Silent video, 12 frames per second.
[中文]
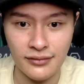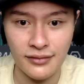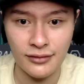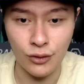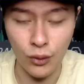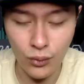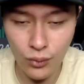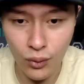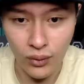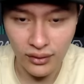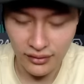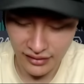通
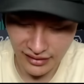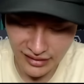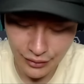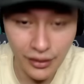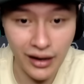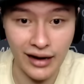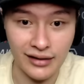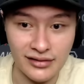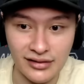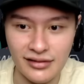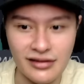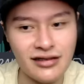过的这段行
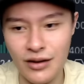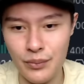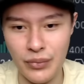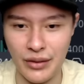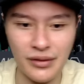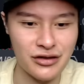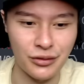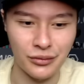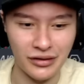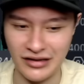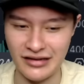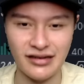情，其实跟比特币走
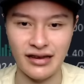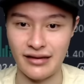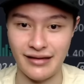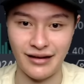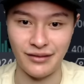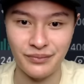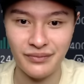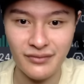的其实也一样。